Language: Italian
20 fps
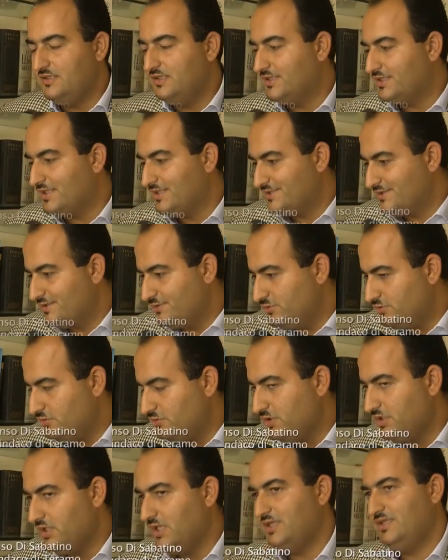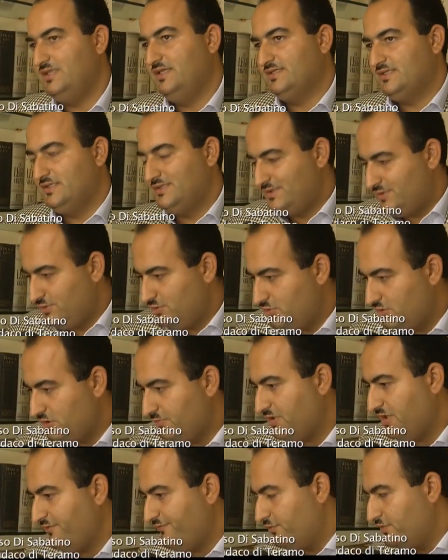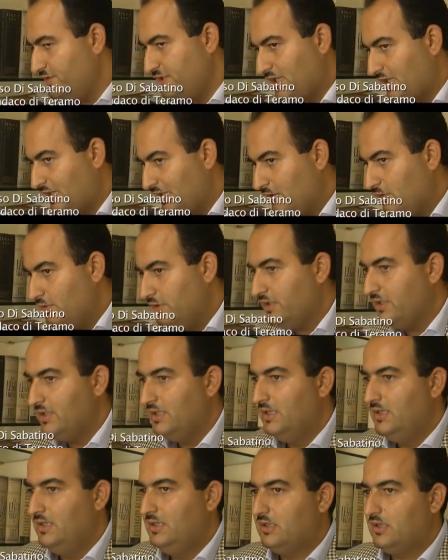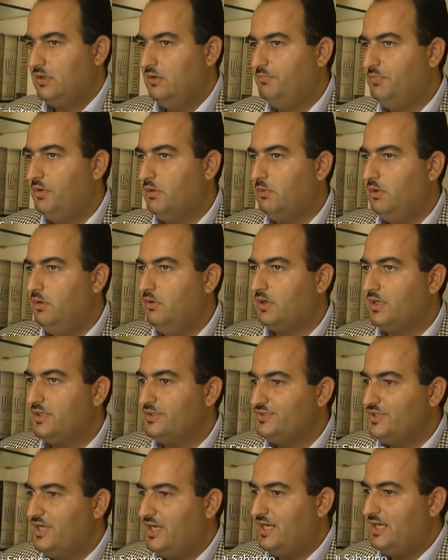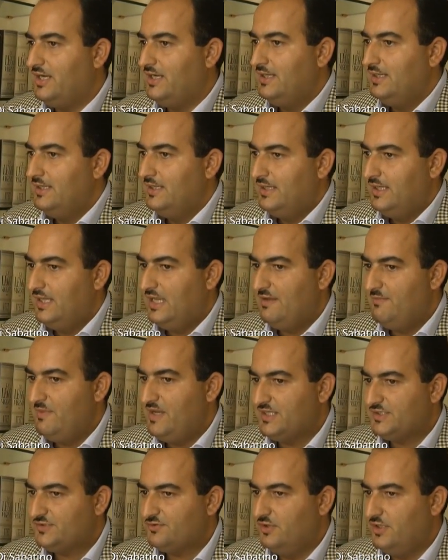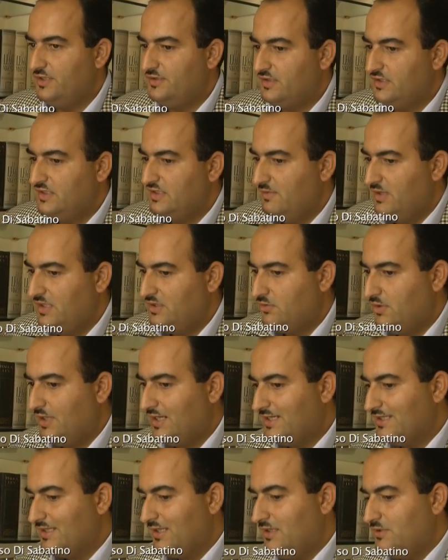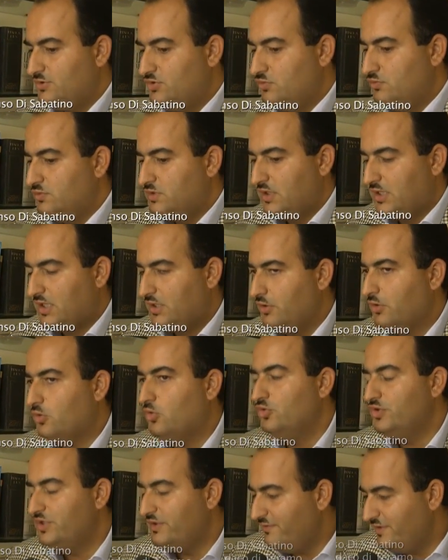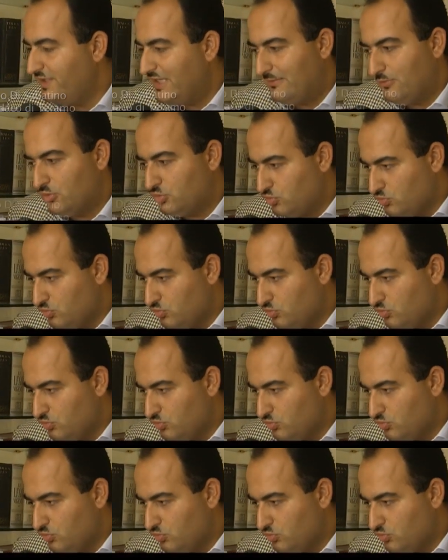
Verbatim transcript: di detrazioni e di esenzioni per i fondi agricoli, che è un po' quello che già è emerso nell'intendimento anche della Giunta, ecco, noi condividiamo